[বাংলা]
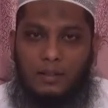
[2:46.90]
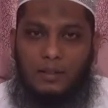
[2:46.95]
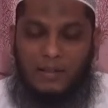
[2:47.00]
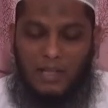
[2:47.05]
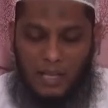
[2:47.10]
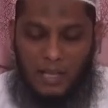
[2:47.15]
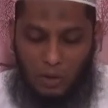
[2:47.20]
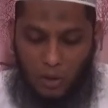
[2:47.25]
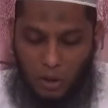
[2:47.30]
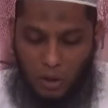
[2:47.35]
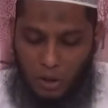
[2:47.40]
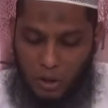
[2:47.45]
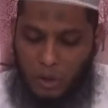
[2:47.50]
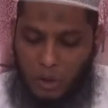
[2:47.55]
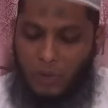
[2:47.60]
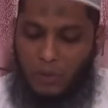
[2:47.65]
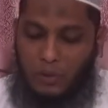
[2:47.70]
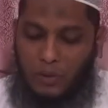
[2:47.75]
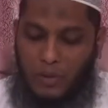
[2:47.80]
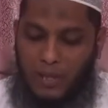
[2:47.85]
তার
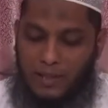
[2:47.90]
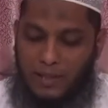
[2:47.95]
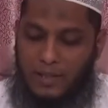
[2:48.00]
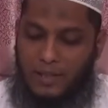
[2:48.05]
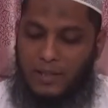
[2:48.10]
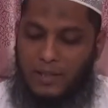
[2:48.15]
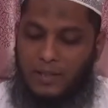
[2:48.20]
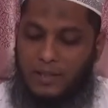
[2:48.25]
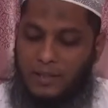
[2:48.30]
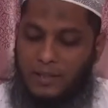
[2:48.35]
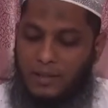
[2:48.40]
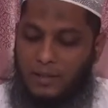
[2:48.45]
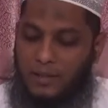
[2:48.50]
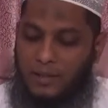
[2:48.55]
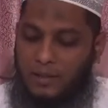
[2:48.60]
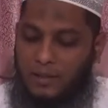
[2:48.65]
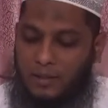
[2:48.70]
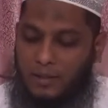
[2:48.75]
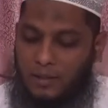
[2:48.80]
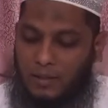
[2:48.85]
অসংখ্য হাদিস
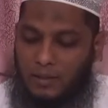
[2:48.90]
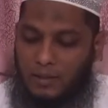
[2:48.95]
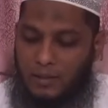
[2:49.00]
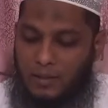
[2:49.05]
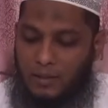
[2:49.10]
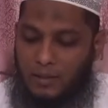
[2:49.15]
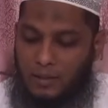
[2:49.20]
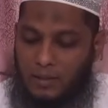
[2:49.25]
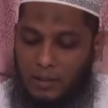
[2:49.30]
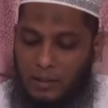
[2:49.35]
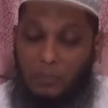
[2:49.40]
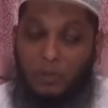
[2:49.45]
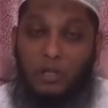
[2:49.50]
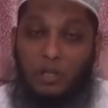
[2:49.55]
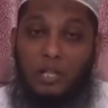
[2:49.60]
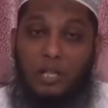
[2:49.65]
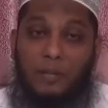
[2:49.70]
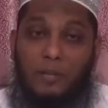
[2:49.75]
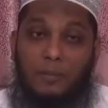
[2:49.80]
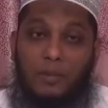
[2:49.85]
এবং
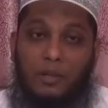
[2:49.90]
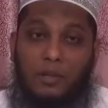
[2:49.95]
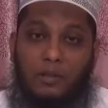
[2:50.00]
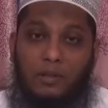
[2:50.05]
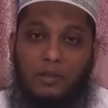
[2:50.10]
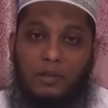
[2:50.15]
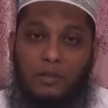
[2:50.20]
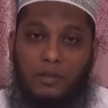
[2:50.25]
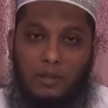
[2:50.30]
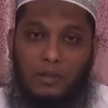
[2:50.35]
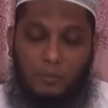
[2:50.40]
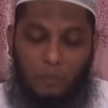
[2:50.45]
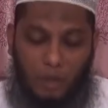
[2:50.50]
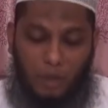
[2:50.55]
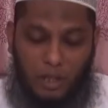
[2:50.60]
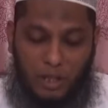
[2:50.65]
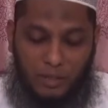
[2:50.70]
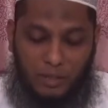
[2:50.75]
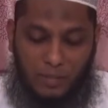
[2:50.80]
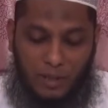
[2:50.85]
আল্লাহ পাক রব্বুল
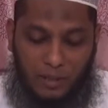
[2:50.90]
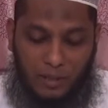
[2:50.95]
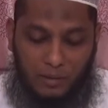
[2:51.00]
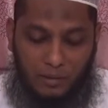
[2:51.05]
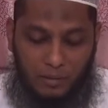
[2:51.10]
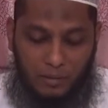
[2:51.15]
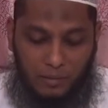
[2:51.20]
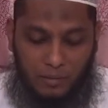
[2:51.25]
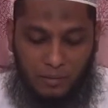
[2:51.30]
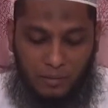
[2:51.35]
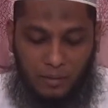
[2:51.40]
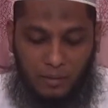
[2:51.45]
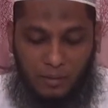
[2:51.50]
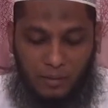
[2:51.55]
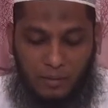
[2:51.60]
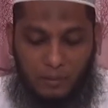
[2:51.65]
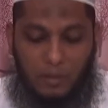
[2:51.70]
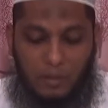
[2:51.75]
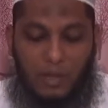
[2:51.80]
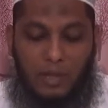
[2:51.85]
আলমিন
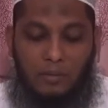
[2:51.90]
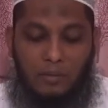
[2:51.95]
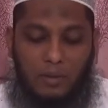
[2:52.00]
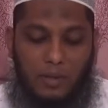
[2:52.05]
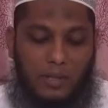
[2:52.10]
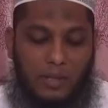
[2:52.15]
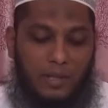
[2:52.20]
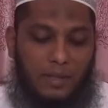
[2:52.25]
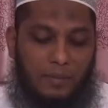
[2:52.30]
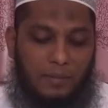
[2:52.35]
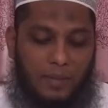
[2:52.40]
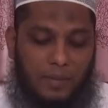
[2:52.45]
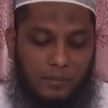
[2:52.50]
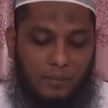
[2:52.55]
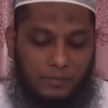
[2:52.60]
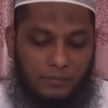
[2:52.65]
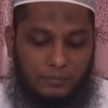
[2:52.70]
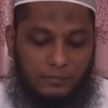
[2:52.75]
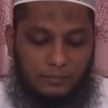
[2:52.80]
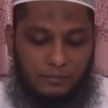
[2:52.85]
কোরআনুল করিমে
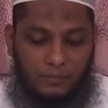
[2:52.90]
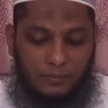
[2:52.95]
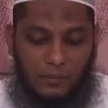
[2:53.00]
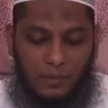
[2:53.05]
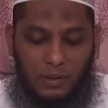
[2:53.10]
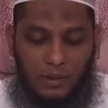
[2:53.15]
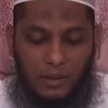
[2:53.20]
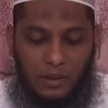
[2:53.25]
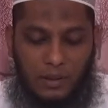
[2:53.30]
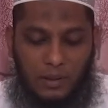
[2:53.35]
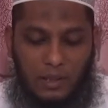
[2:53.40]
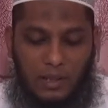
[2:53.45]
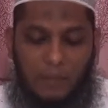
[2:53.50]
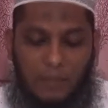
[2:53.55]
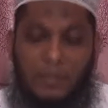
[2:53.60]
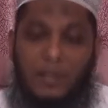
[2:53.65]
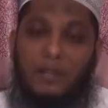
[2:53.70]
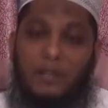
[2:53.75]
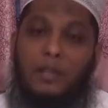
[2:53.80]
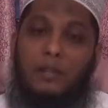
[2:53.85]

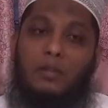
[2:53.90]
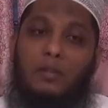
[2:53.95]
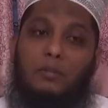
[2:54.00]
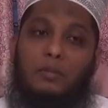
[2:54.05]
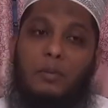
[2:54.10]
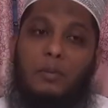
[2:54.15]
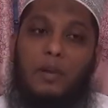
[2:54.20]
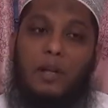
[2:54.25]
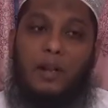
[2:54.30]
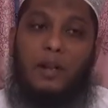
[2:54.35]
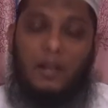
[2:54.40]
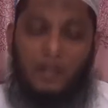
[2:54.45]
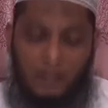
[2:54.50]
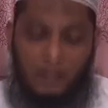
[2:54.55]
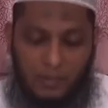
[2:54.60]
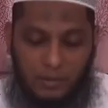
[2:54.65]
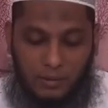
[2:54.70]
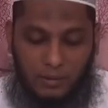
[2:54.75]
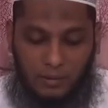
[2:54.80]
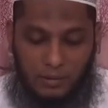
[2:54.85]
রামাজানুল মুবারক
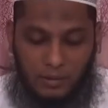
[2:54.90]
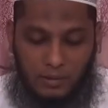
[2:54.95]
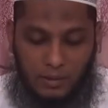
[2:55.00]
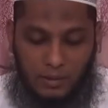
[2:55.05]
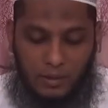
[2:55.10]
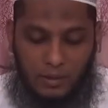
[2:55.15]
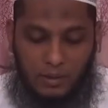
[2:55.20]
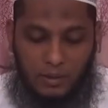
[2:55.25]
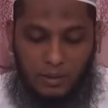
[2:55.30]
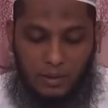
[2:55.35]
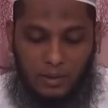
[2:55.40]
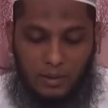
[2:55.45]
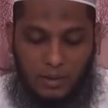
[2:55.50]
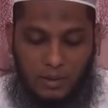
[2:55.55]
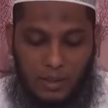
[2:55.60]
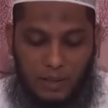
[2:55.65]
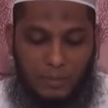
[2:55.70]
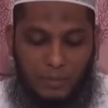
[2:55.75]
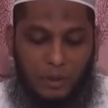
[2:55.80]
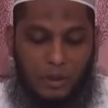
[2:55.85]

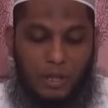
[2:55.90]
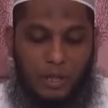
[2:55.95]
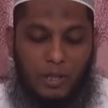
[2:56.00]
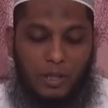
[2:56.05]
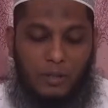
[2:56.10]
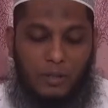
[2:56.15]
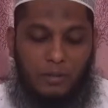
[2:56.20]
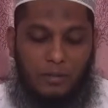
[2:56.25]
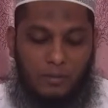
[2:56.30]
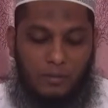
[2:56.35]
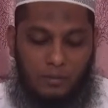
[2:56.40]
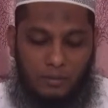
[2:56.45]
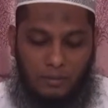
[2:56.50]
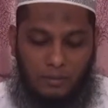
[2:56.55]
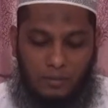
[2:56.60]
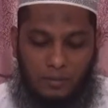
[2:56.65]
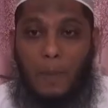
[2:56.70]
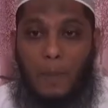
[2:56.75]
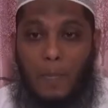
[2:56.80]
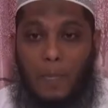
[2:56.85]
এ বিষয়ের
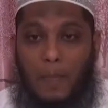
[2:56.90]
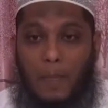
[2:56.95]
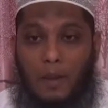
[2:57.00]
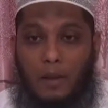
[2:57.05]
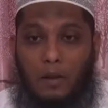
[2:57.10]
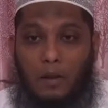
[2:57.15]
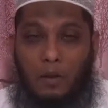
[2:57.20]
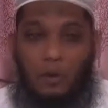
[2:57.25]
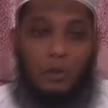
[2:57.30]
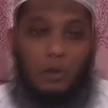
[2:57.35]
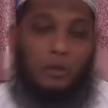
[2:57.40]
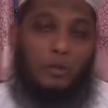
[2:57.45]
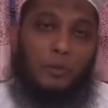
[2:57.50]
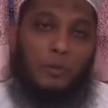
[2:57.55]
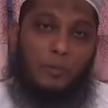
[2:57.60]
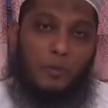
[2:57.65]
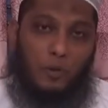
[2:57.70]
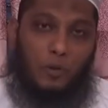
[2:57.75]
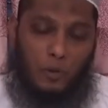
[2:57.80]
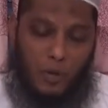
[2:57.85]

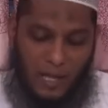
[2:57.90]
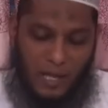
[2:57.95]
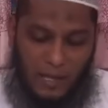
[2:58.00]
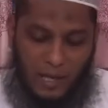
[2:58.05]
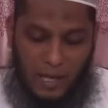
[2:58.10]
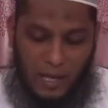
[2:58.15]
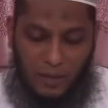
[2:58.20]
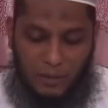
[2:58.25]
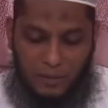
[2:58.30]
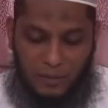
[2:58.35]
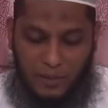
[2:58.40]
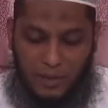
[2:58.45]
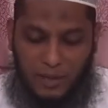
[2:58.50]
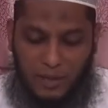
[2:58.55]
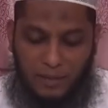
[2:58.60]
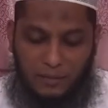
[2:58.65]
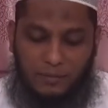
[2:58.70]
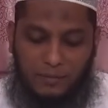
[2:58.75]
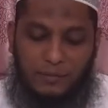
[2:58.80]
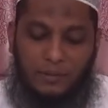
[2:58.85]
গুরুত্বপূর্ণ আলোচনা
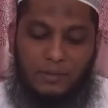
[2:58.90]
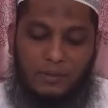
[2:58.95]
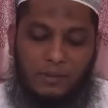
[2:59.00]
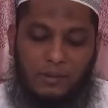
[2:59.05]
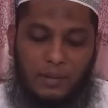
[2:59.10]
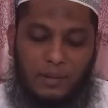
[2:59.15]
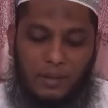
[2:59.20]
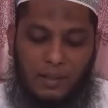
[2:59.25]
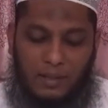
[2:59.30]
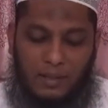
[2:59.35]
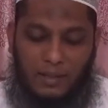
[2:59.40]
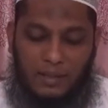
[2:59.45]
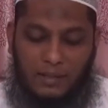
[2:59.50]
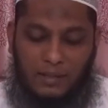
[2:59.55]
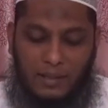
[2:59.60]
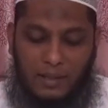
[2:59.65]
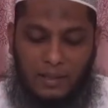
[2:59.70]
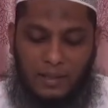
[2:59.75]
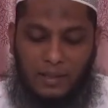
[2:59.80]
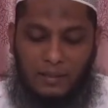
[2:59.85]
আল্লাহ
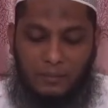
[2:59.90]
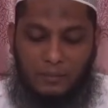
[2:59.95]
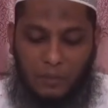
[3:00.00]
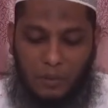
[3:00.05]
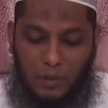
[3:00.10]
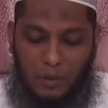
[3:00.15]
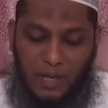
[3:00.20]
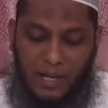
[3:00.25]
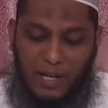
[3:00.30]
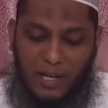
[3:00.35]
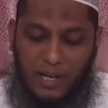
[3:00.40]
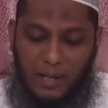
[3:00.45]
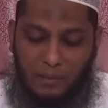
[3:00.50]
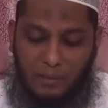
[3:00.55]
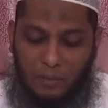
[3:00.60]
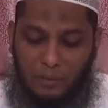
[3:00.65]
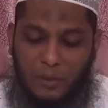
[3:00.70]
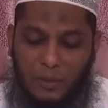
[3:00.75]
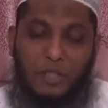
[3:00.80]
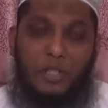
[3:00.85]
তালা কোরআনে
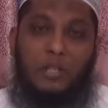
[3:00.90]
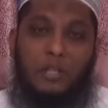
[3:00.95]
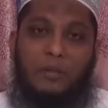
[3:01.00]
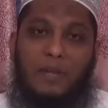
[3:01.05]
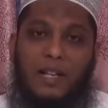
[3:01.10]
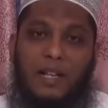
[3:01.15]
এবং বিশ্বনবী